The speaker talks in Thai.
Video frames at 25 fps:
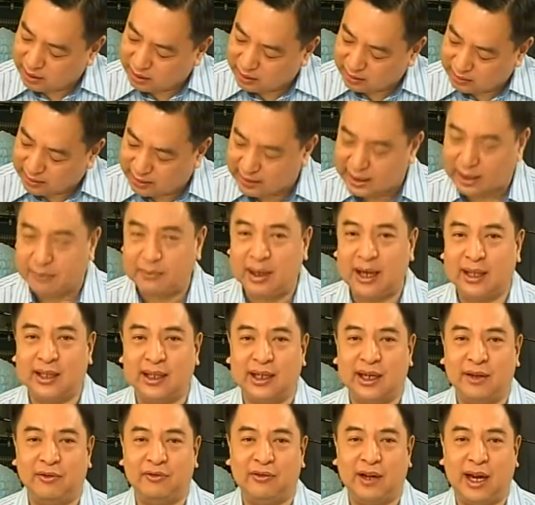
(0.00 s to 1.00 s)
น่ารักมากเลย
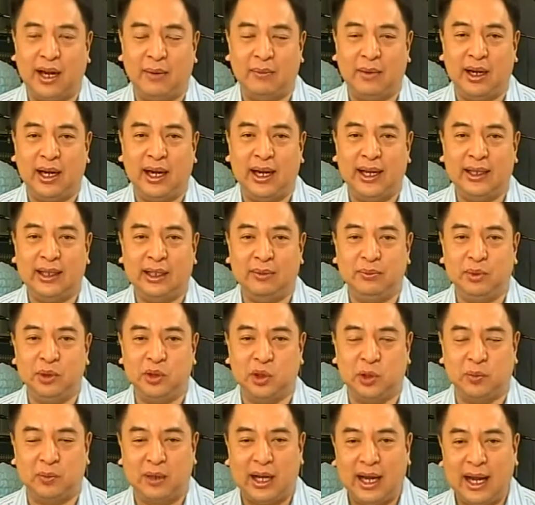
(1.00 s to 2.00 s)
ครับฝากมาให้ท่านผู้ช
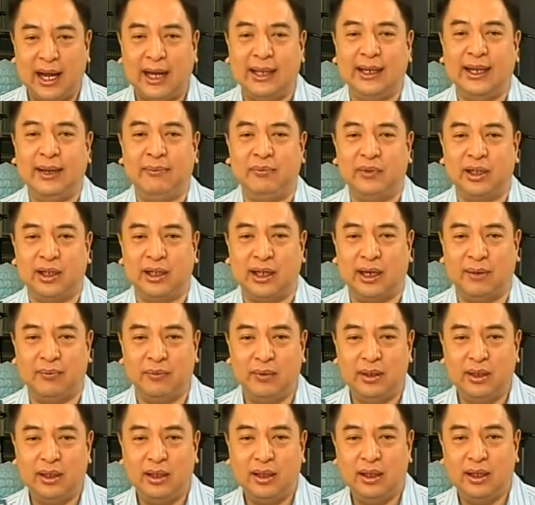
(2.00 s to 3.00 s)
ม5เล่มนะครับ
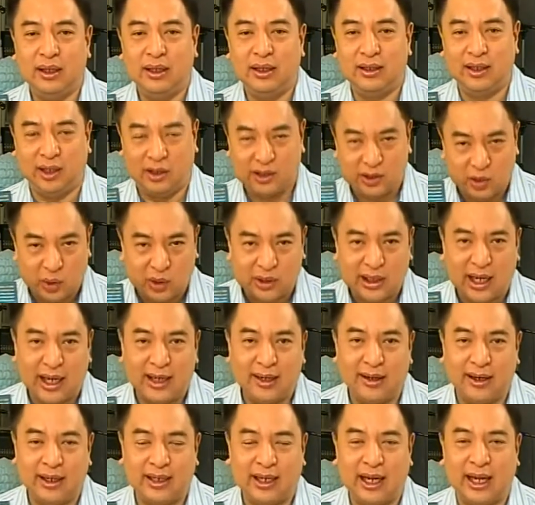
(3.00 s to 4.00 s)
เดี๋ยวช่วงท้าย
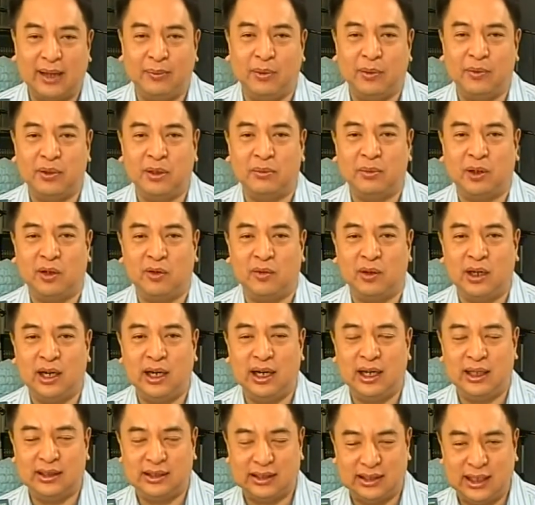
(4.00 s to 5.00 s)
รายการผมจะบอกว่า
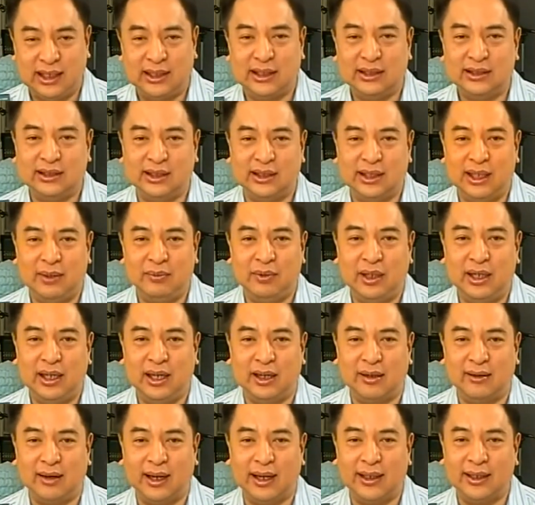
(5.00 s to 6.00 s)
จะได้หนังสือเล่มนี้อ
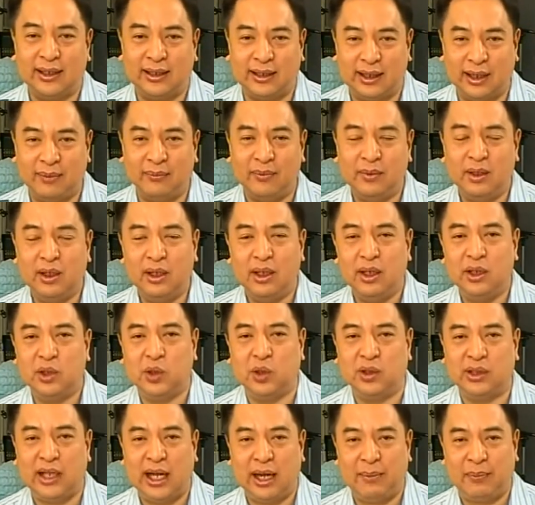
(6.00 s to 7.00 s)
ย่างไรนะครับช่
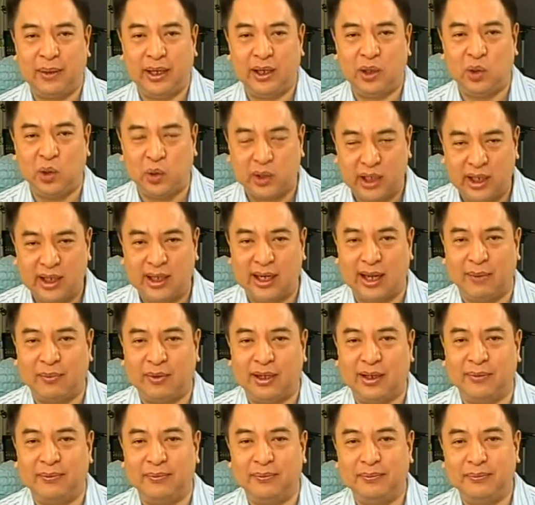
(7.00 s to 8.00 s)
วงหน้าไปคุกกิ้งคลับครั